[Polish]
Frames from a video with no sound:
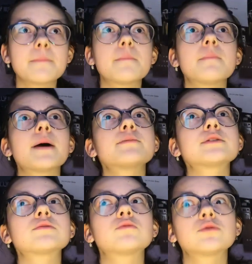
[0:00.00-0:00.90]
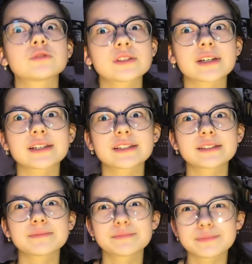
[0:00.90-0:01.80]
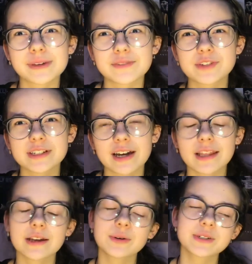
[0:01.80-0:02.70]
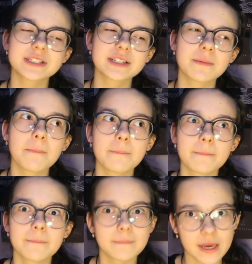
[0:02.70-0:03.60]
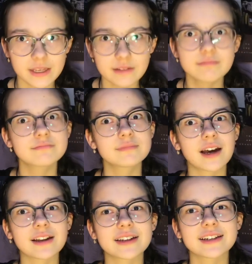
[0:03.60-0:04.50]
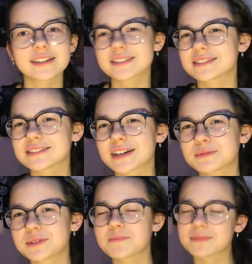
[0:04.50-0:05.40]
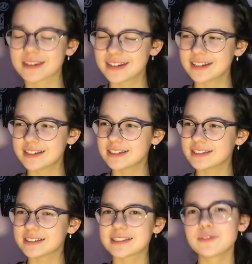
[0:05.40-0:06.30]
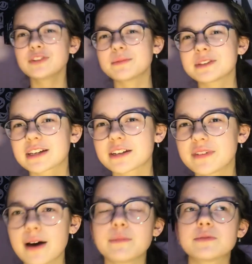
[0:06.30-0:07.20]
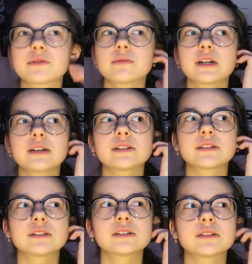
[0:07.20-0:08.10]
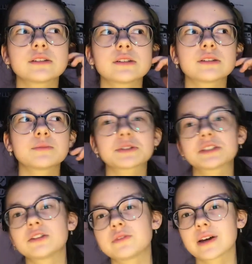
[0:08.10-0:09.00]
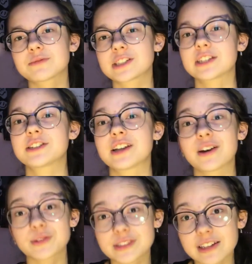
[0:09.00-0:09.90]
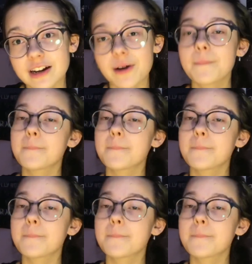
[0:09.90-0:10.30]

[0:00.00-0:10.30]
Mam swój taki pierwszy kanał jeszcze, Making, ale y, jakby dawno tam nie nagrywałam i w sumie postanowiłam, że zacznę od zera.